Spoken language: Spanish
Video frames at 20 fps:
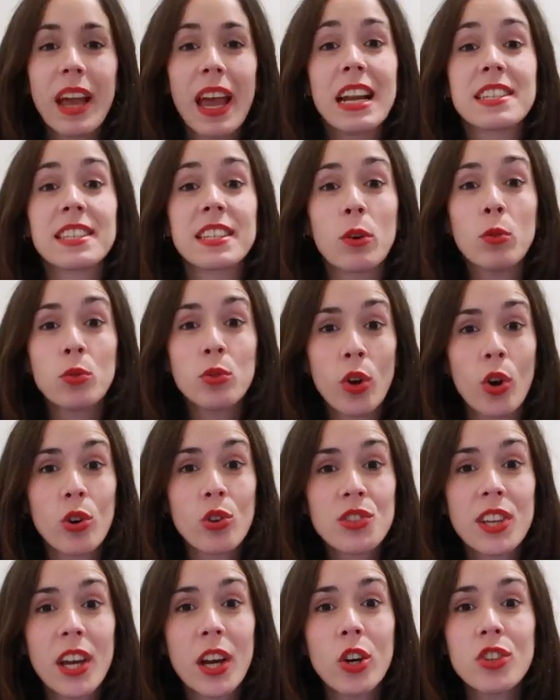El segundo
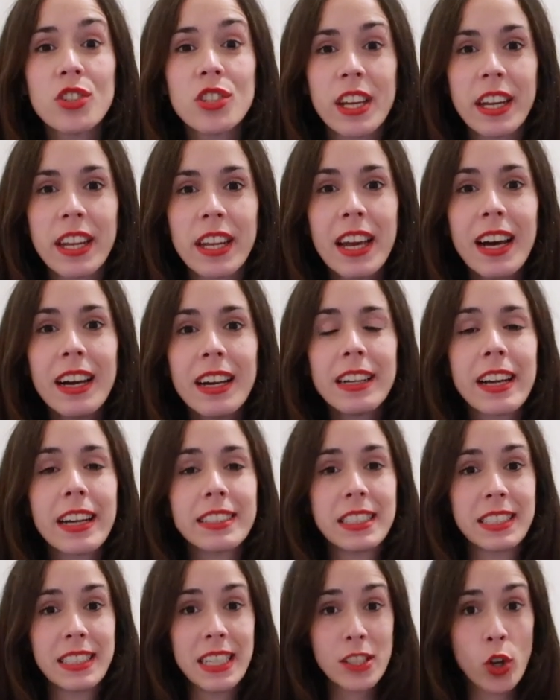consejo sería que
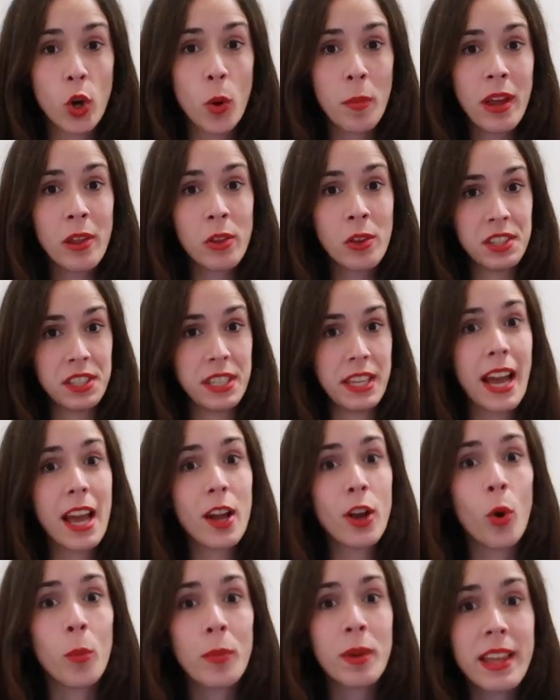si estás comiendo y se te
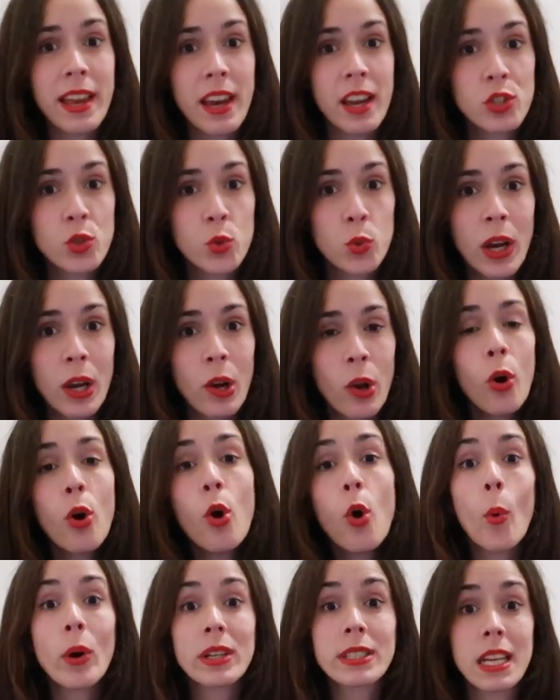cae comida en el suelo
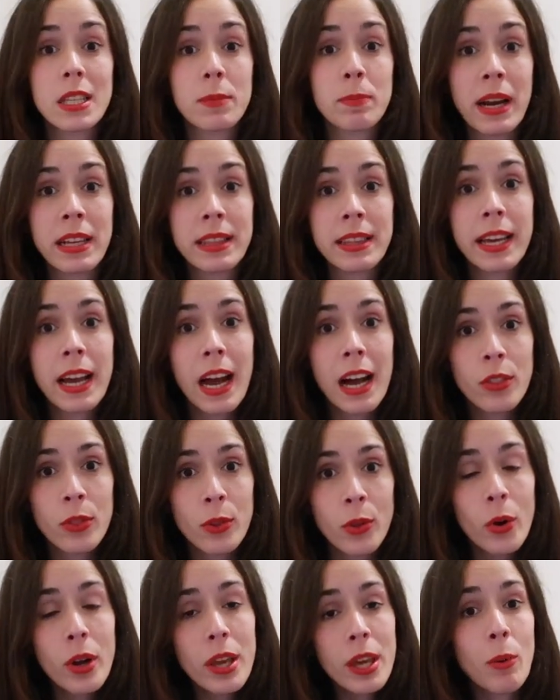o estás
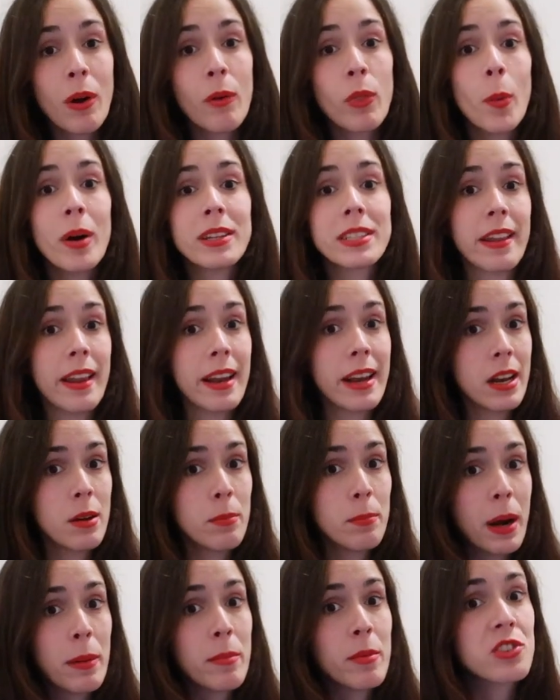practicando y cuando vas a darle
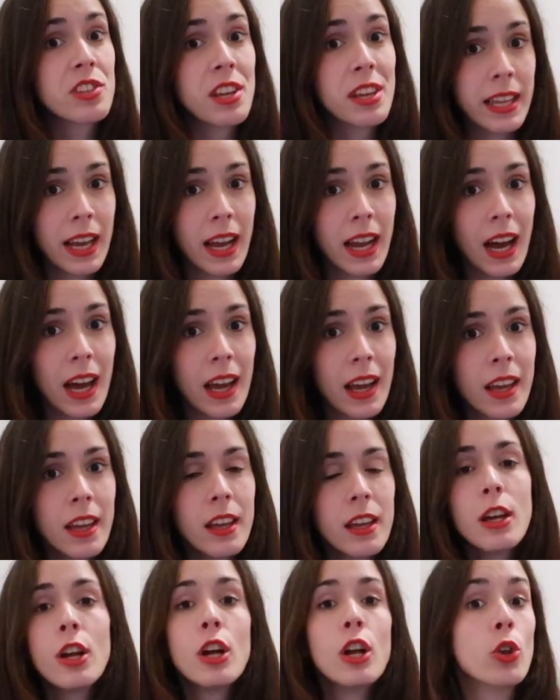el premio se te
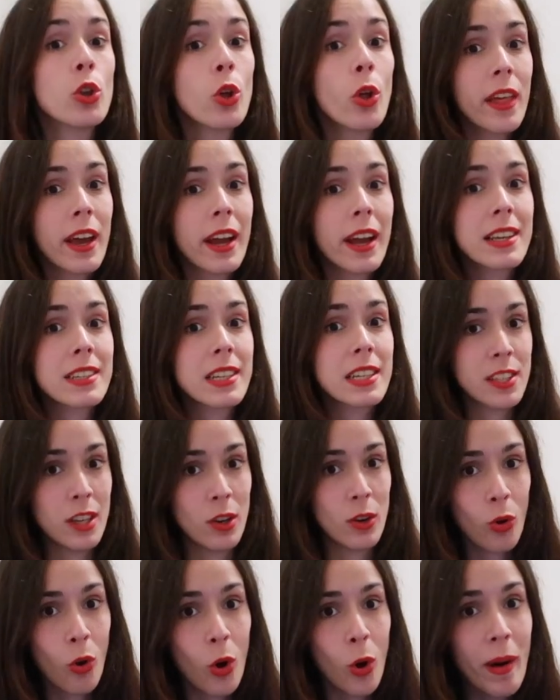cae, no dejes que se
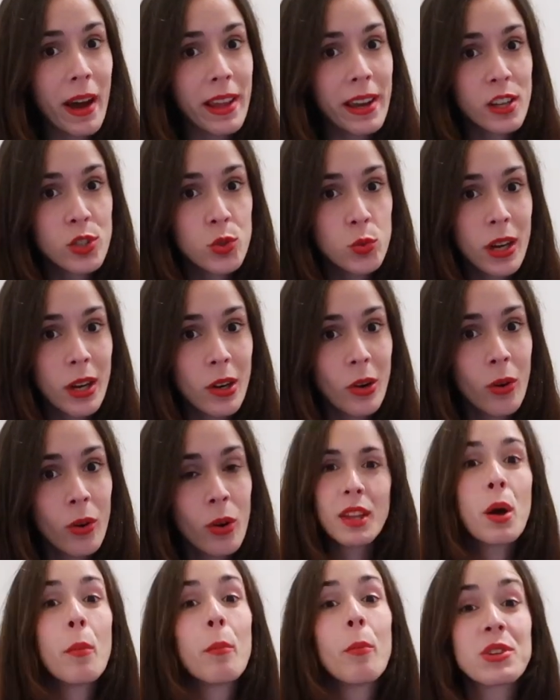lo coma en el suelo,
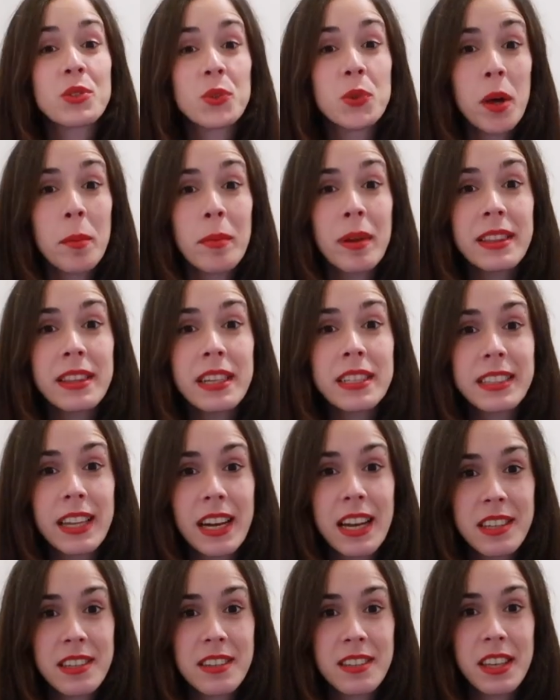pues nuevamente
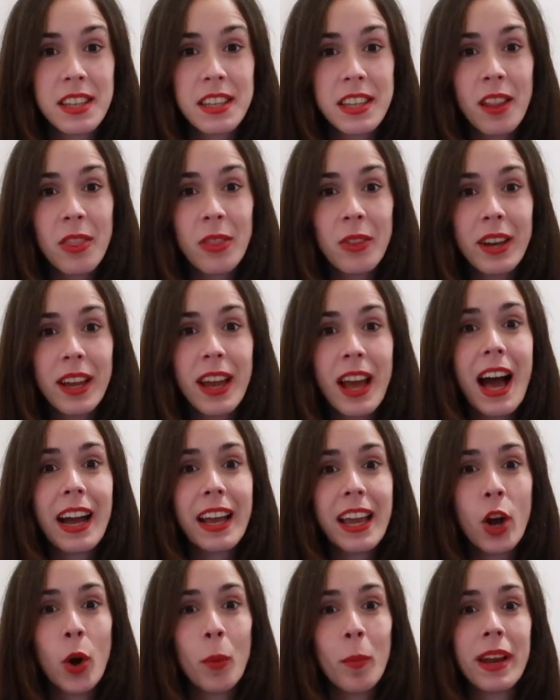estarás enseñándole a
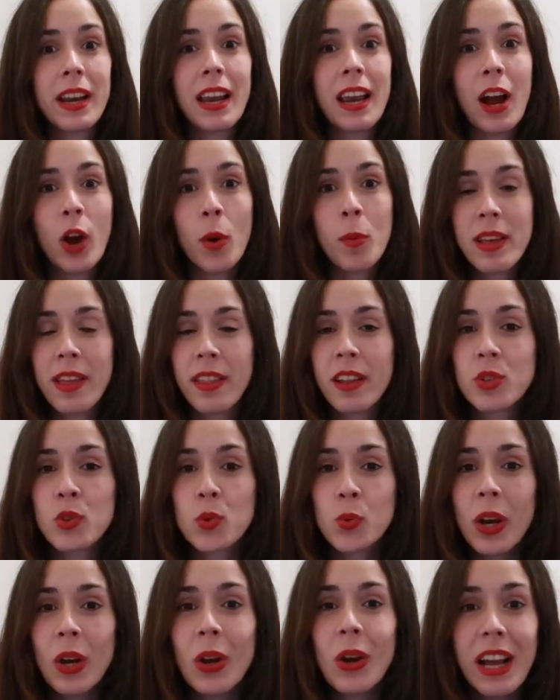que comer la comida del
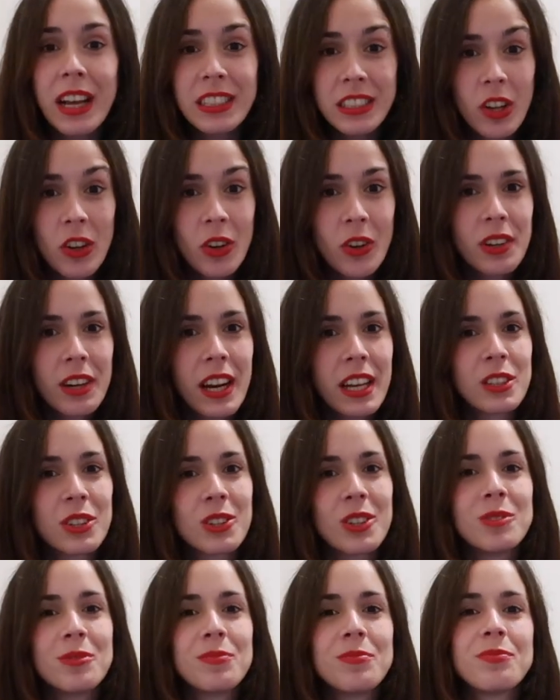suelo es lo
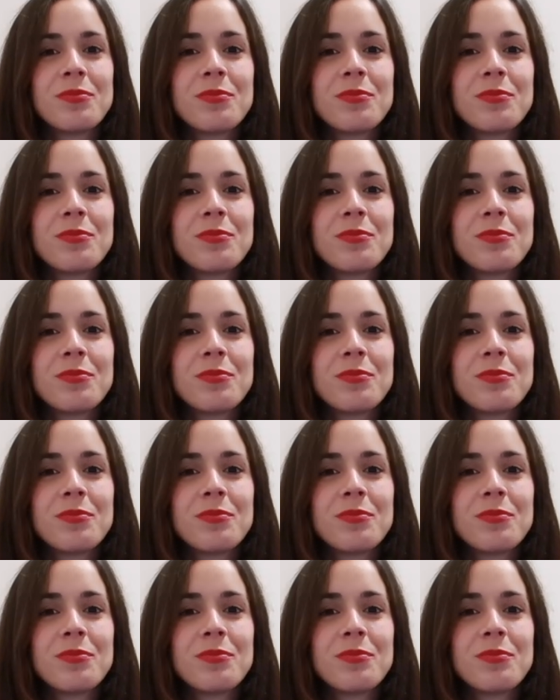correcto.